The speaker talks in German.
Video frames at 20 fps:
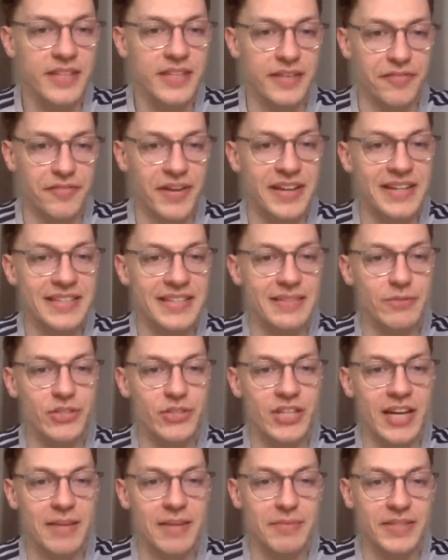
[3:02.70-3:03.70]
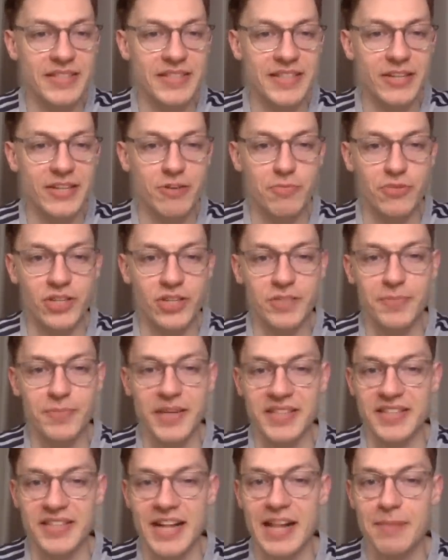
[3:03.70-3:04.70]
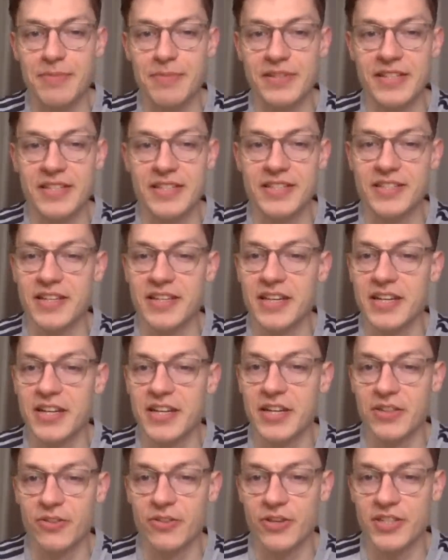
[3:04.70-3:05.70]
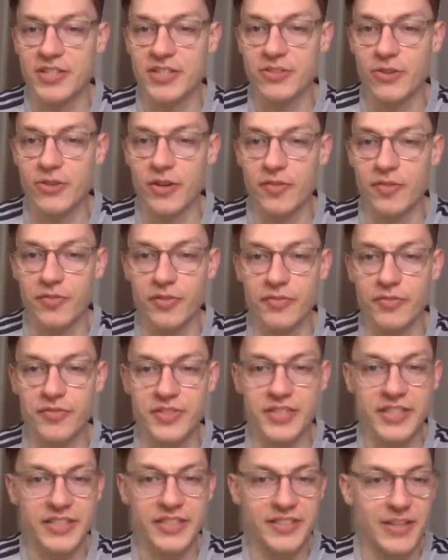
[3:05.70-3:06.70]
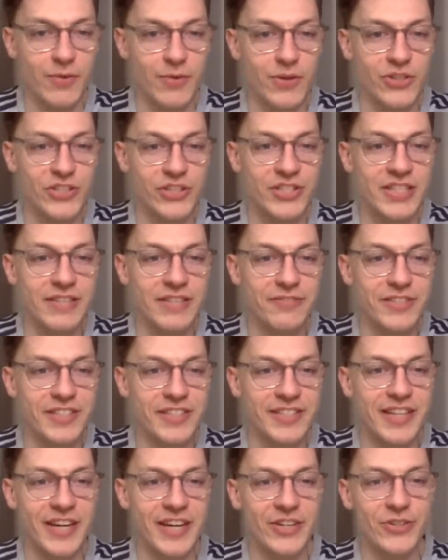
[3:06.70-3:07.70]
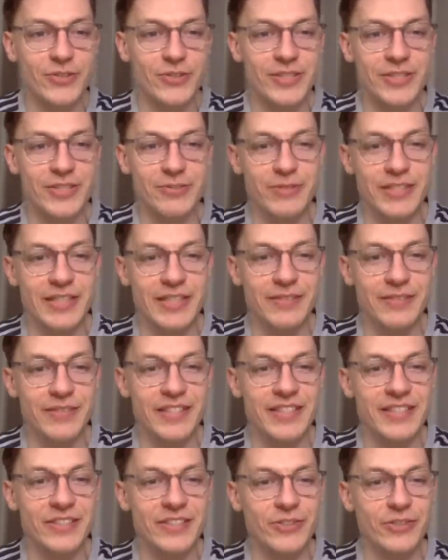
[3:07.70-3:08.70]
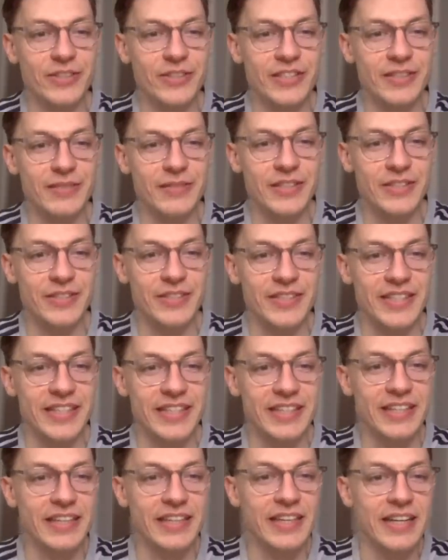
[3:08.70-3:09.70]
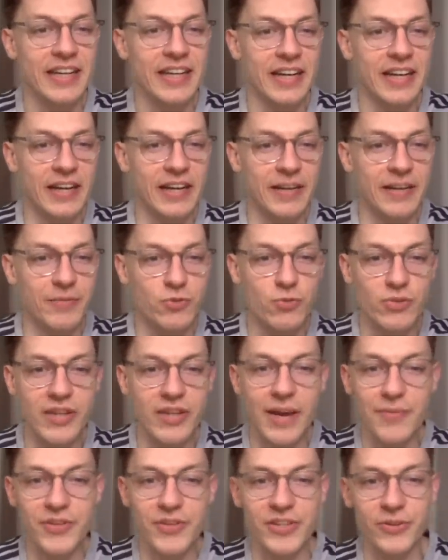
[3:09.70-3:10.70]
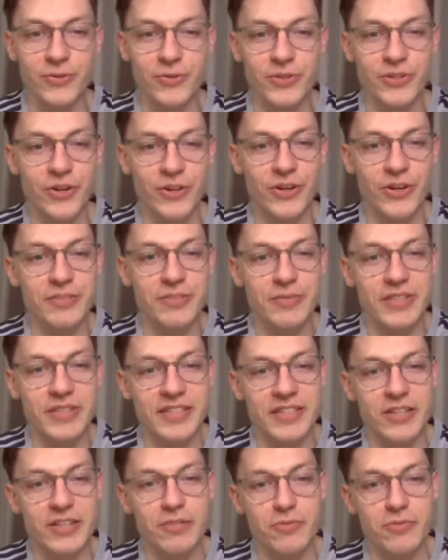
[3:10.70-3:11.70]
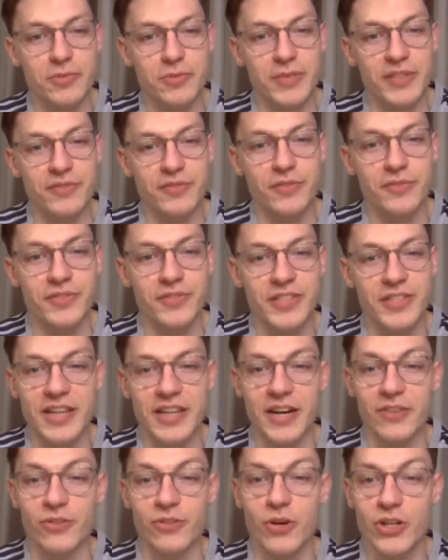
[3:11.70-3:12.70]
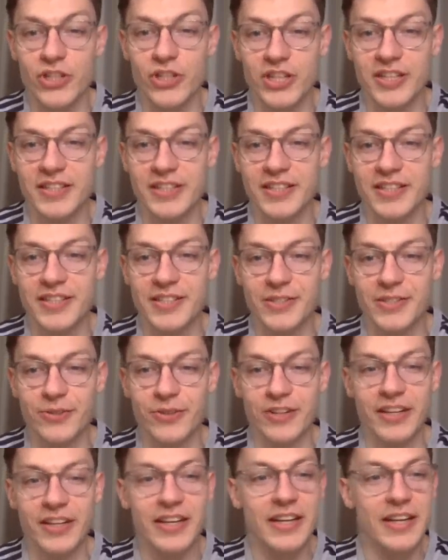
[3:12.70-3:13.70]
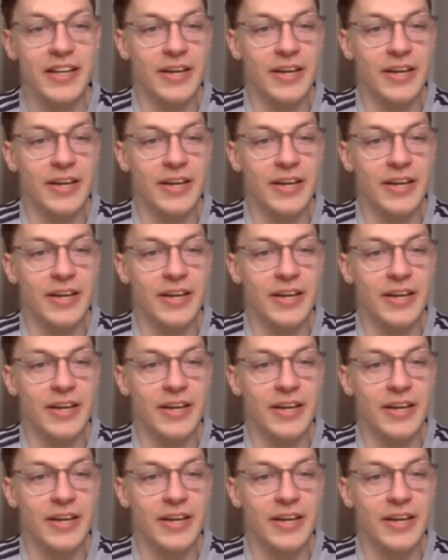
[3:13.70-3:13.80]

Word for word: Werner ist am Start mit der Psycho Prospects Alpinist. 1959. Der Wash Stevens da, schön, dass du hier bist, schön dich immer zu sehen. Ähm, guten Abend in die Runde heute mit der Psycho Prospects 50 Jahre Deutschland Edition.